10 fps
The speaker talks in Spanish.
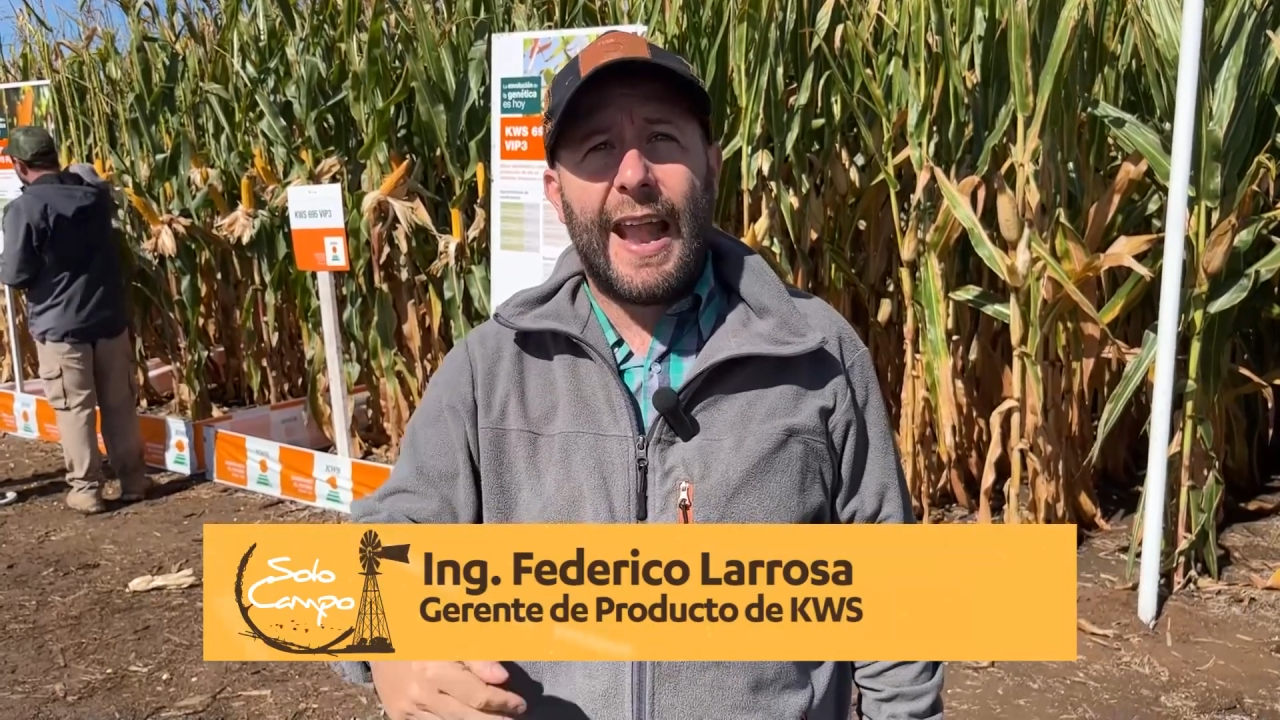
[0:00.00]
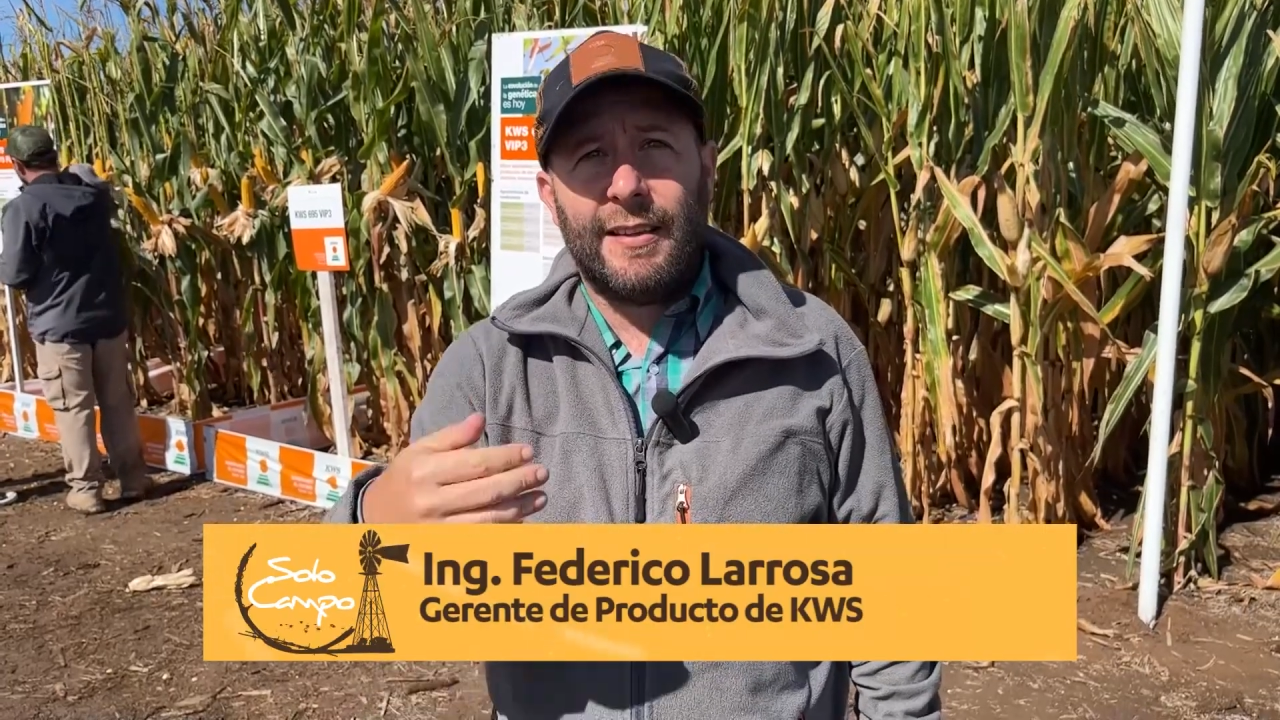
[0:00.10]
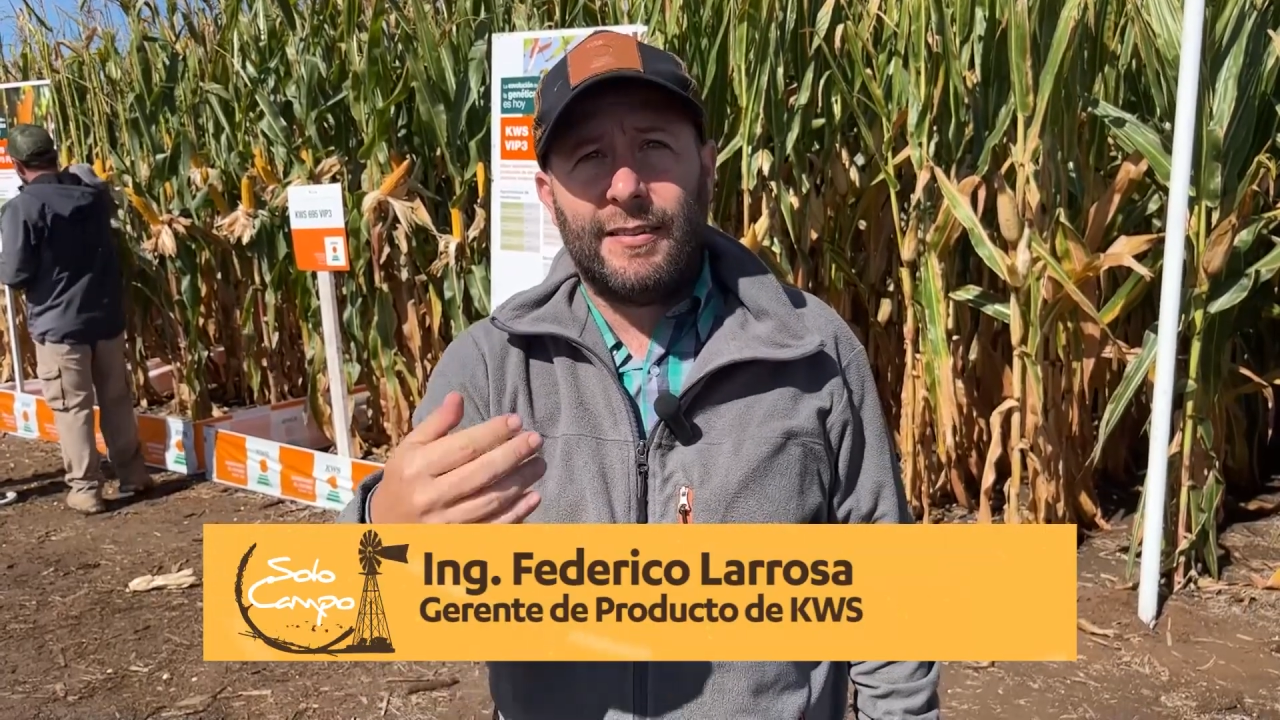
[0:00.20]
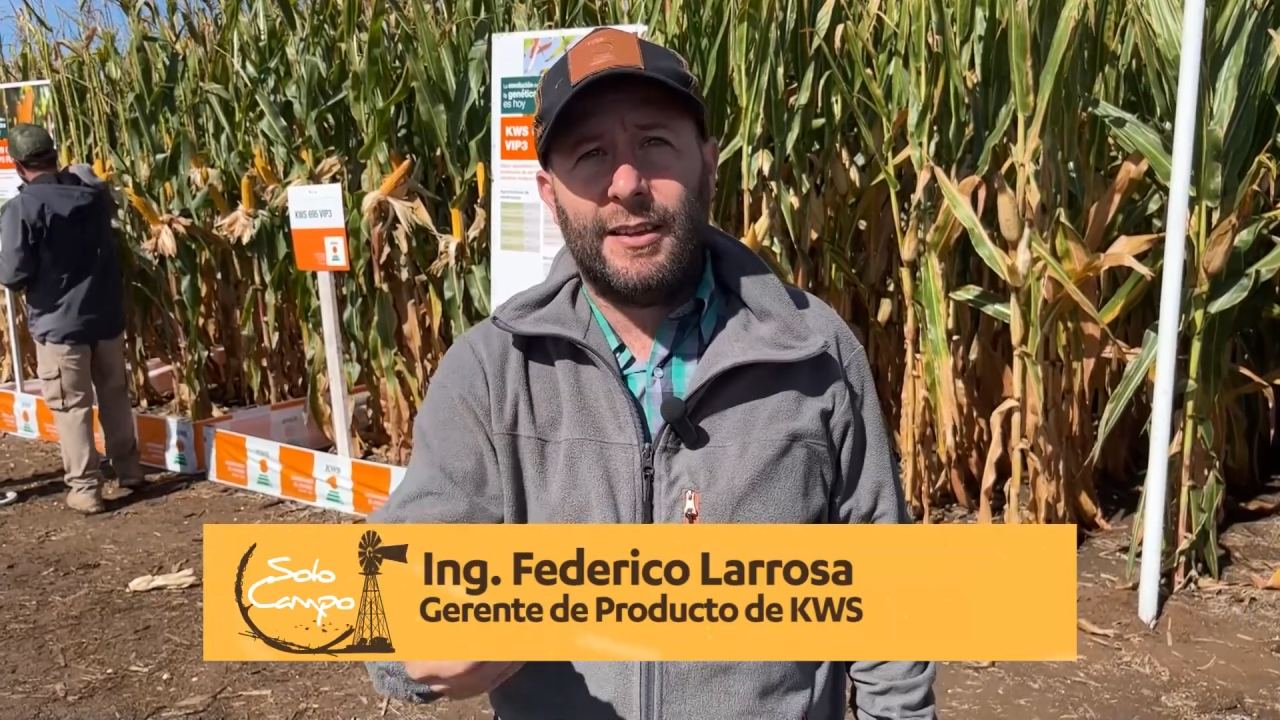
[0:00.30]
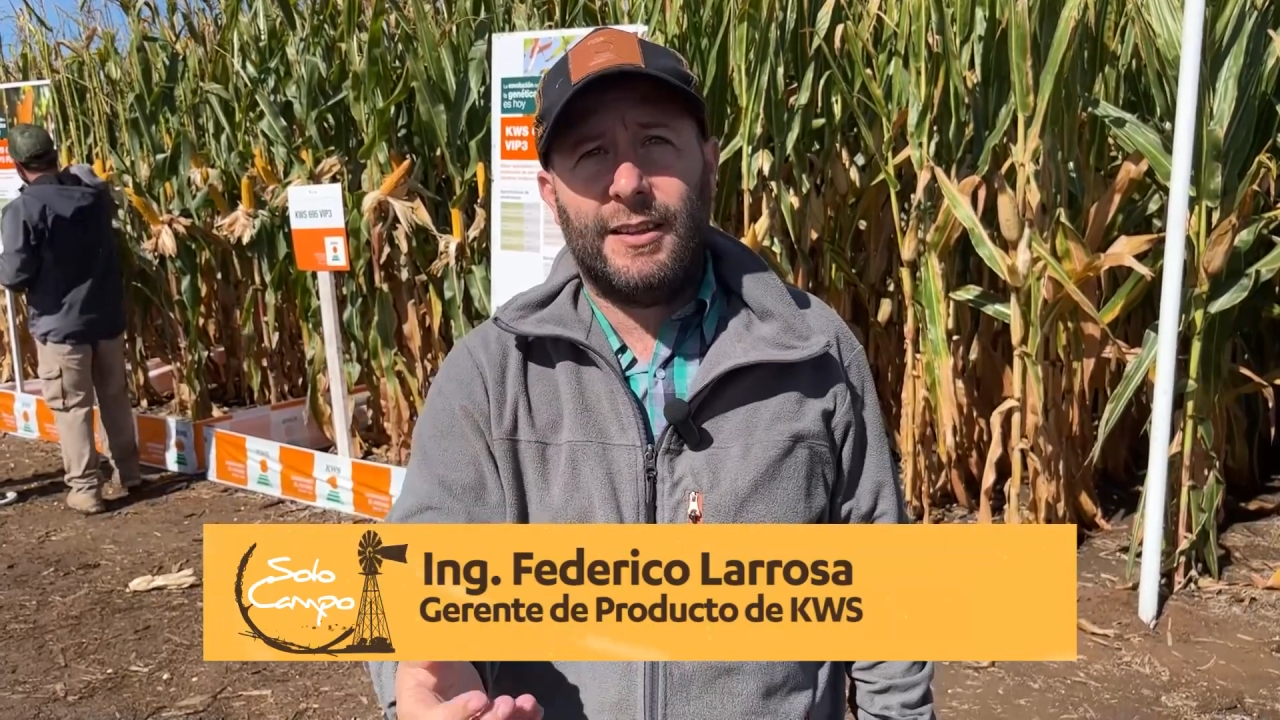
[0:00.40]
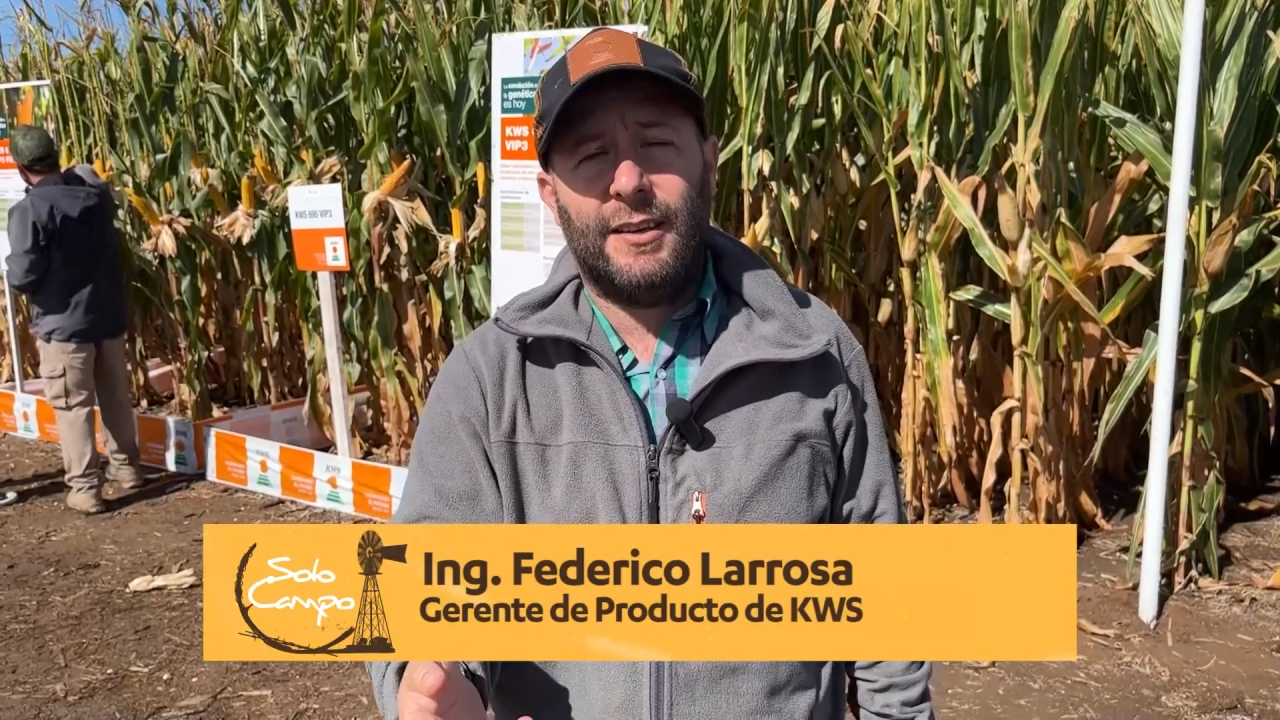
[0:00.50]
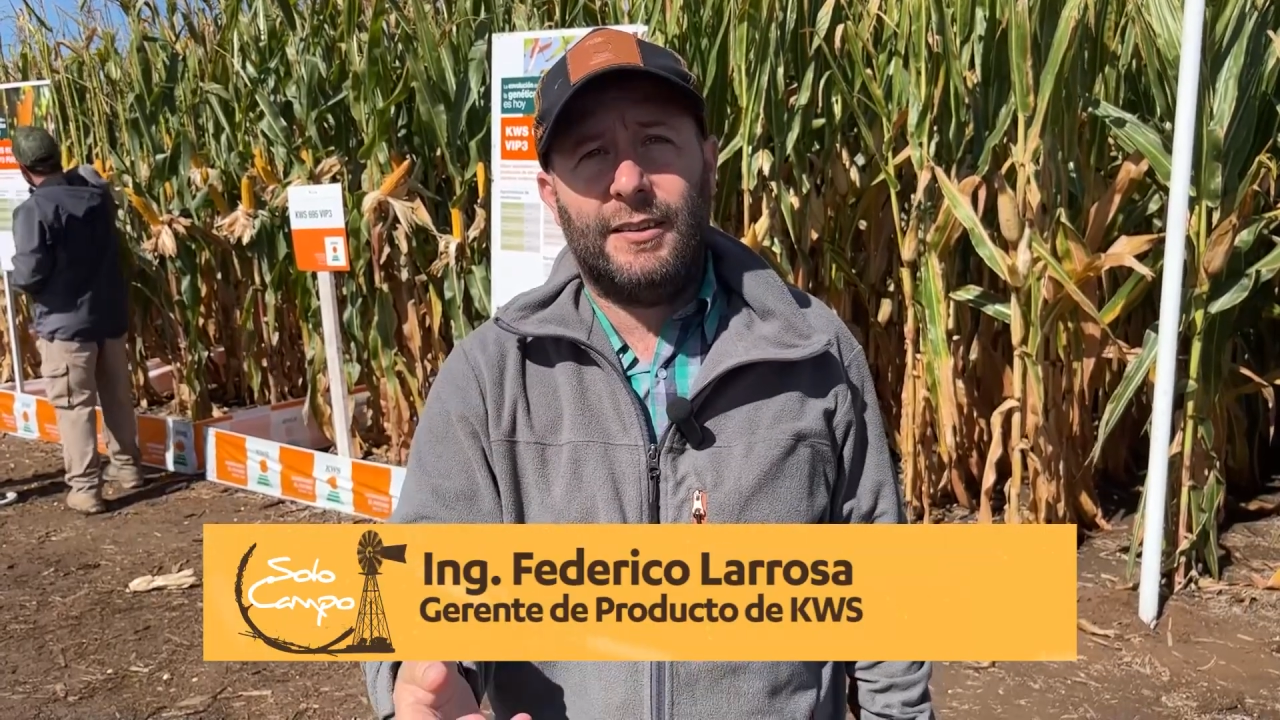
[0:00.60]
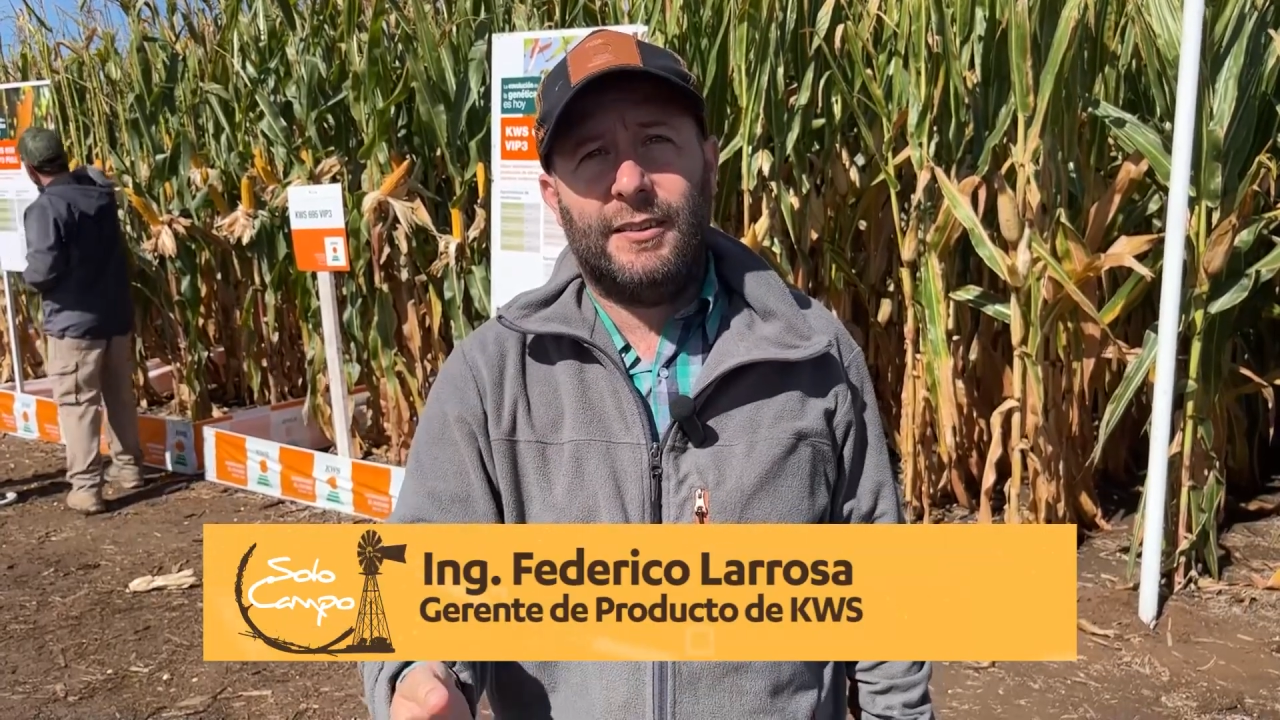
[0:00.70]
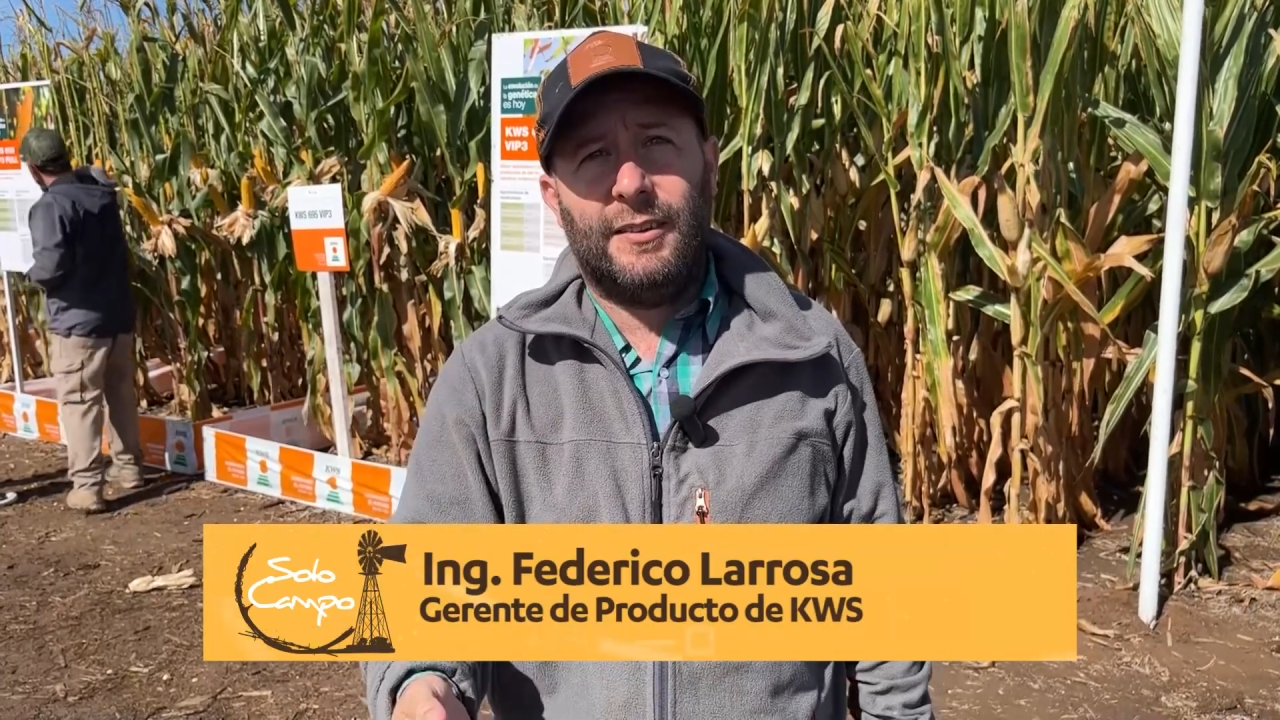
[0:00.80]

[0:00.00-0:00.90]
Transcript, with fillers: necesitan